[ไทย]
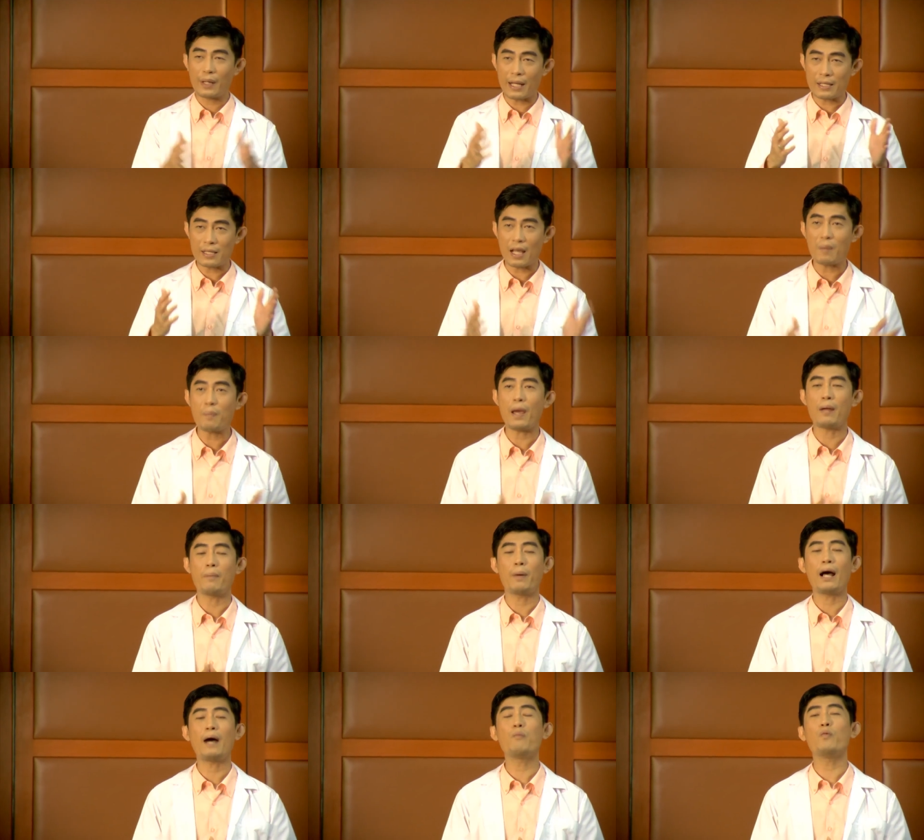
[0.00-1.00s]
นอด้วยการใช้แผ
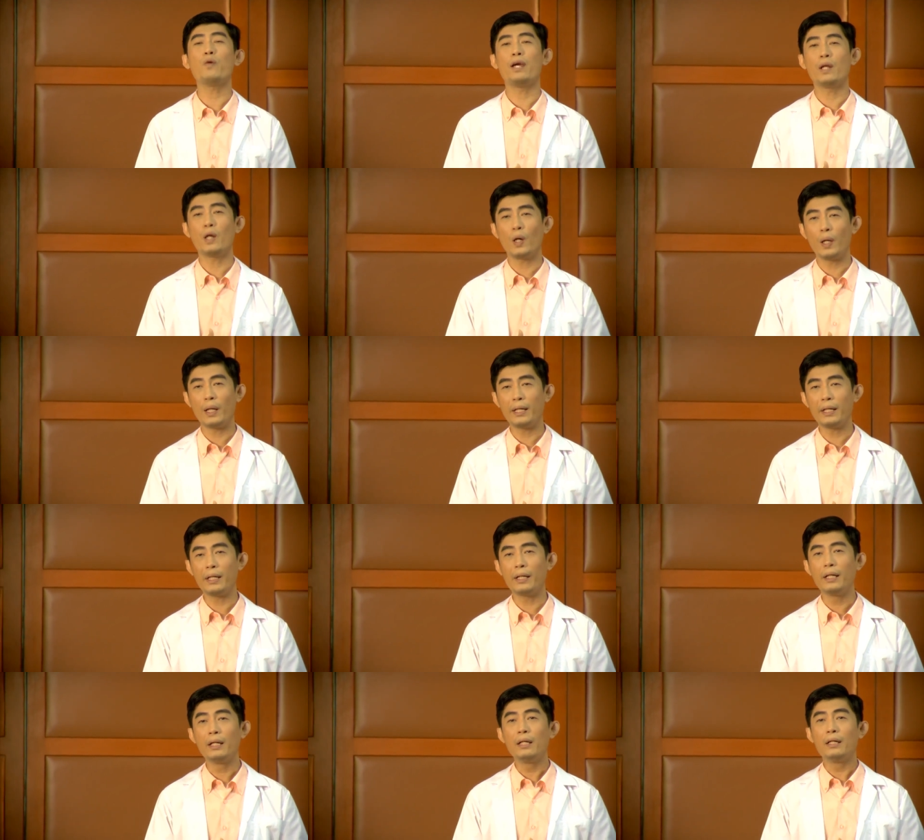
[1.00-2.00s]
นภาพเวนออยเลอร์